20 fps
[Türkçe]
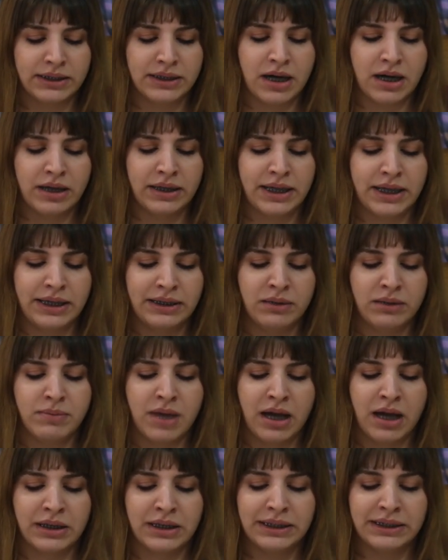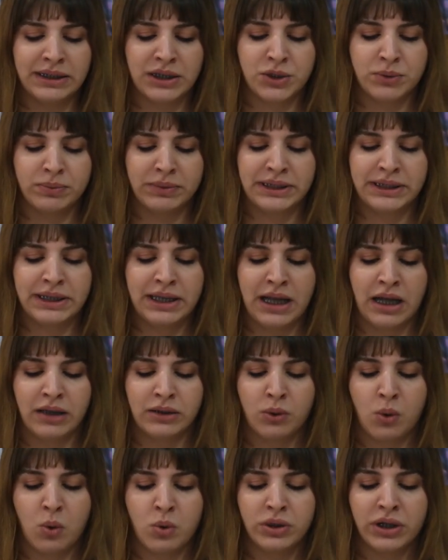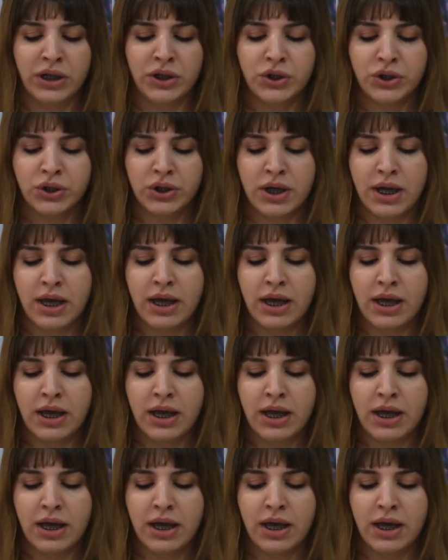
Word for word: tahliye edilmeyen gazetecimiz Dilan Oynaş,